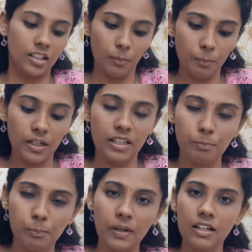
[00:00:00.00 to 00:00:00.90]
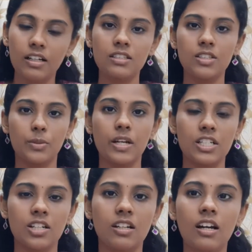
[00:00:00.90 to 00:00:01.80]
நம்ம இப்போ இருக்கிற
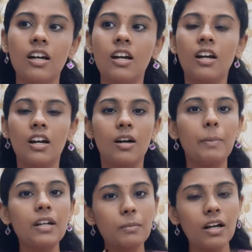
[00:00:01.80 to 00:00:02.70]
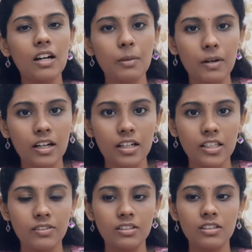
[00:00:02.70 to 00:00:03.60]
சுச்சுவேஷனில் பெரும்பாலான மக்கள்
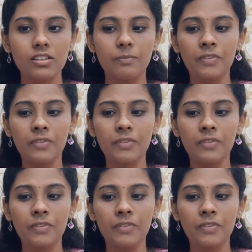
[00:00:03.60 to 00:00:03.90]
இது வந்து